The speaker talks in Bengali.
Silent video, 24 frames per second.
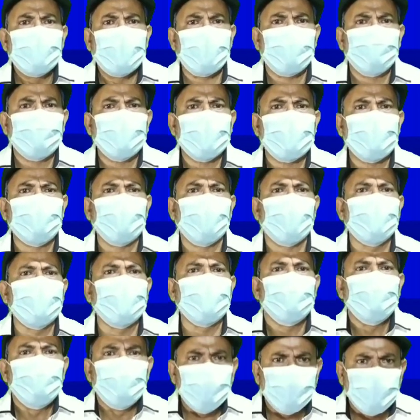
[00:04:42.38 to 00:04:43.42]
আপনার দলের
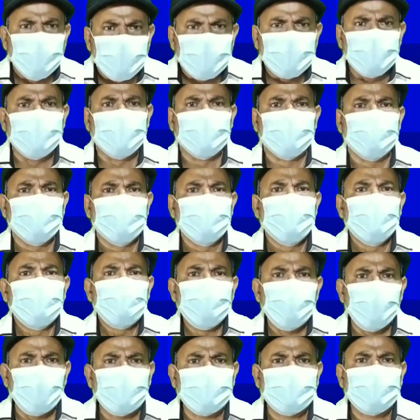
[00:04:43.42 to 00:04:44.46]
উচিত
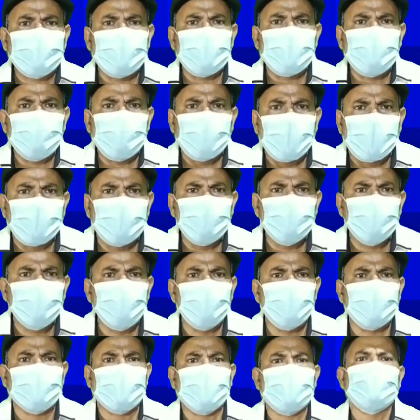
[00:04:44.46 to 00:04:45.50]
প্রত্যেক
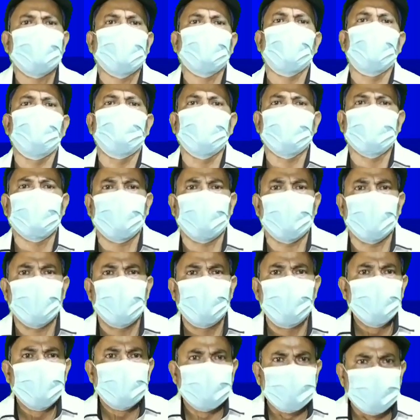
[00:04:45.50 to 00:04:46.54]
ভারতীয়র কাছে ক্ষমা চাওয়া
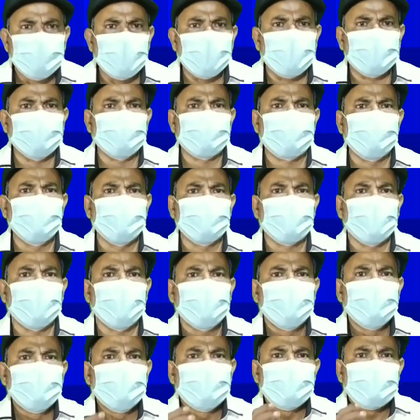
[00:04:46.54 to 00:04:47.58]
টিআরএস নেতা
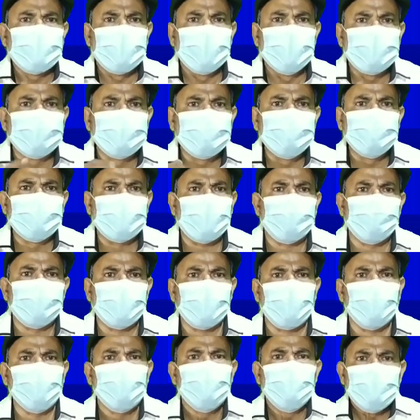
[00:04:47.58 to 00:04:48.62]
কে টি
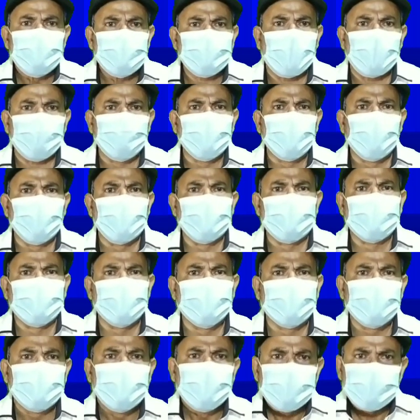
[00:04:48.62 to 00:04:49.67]
রামারাও দাবি
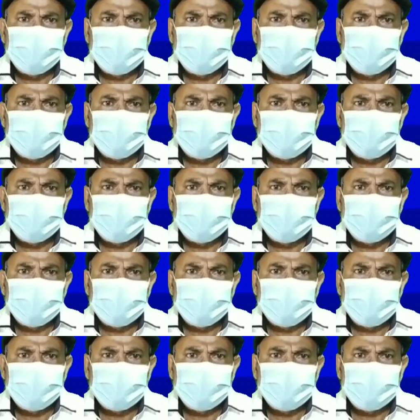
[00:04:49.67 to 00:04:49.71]
করেছেন